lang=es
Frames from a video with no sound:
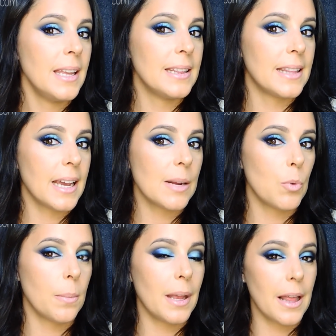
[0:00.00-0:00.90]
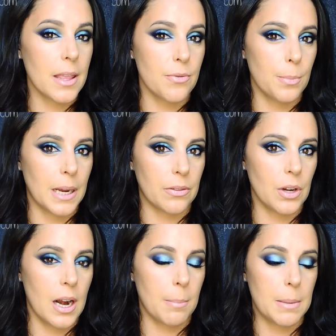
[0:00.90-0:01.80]
integre muy bien la
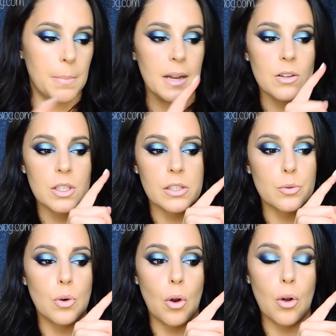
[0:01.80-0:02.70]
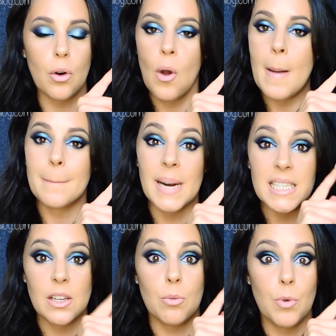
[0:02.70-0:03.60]
difuminación a la mi piel, así que es un color
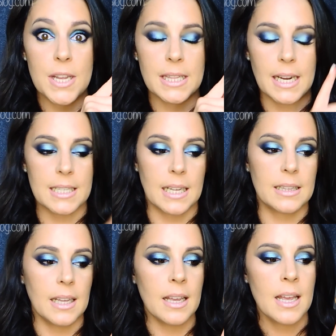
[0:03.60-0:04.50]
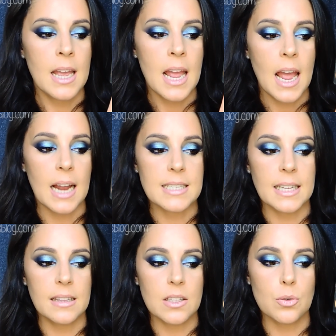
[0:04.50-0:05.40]
básico muy interesante. El
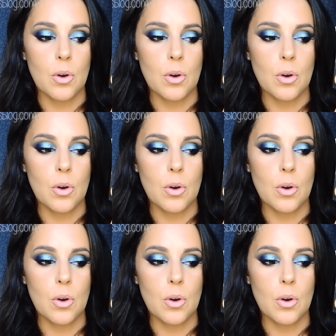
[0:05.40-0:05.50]
siguiente es